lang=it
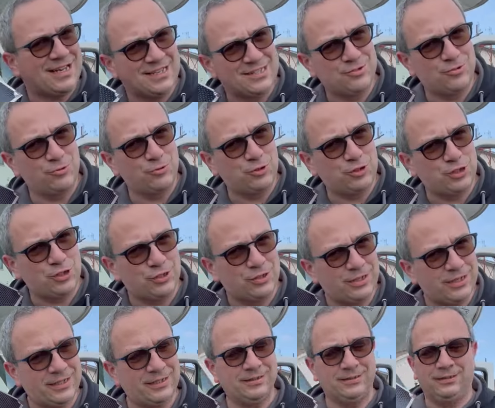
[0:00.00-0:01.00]
è la
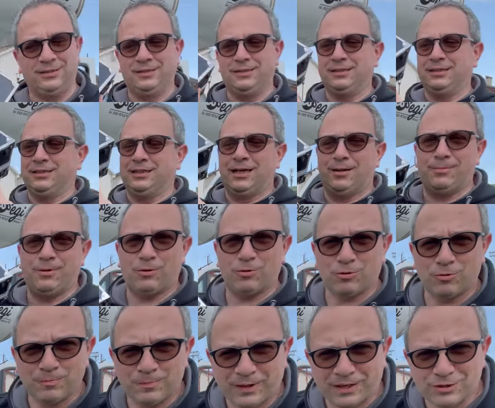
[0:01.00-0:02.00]
soluzione abbiamo
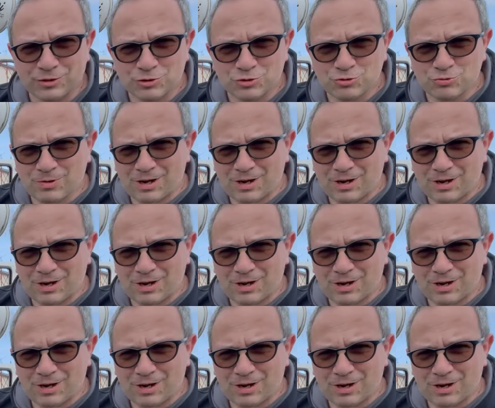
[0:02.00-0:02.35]
comprato su